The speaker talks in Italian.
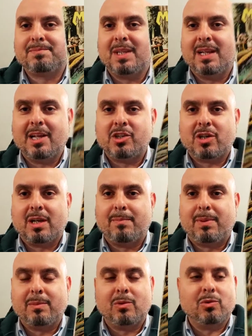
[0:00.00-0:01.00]
di leggere il
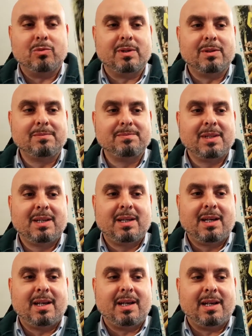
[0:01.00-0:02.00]
primo numero,
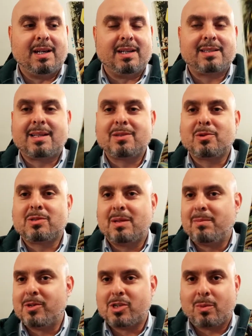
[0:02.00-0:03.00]
è eh, tanto
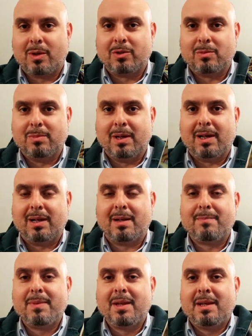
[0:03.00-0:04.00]
semplice quanto
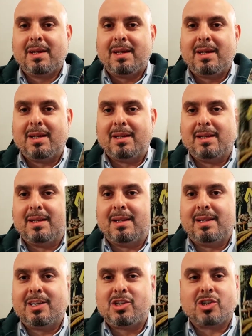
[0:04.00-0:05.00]
bella. E eh,
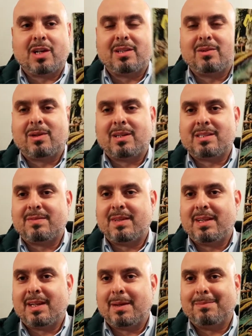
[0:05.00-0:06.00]
leggendola si
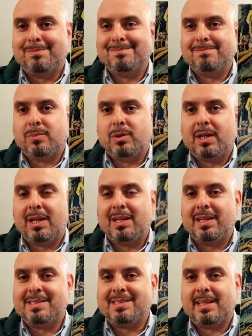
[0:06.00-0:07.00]
vede che mm,
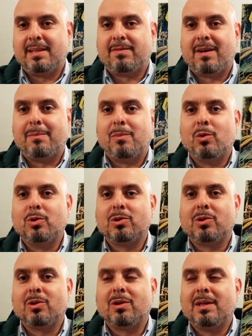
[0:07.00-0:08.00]
Bonelli si rifà
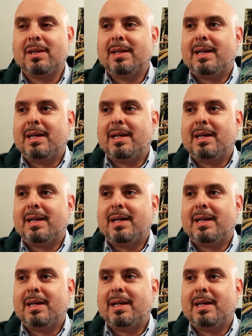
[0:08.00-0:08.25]
molto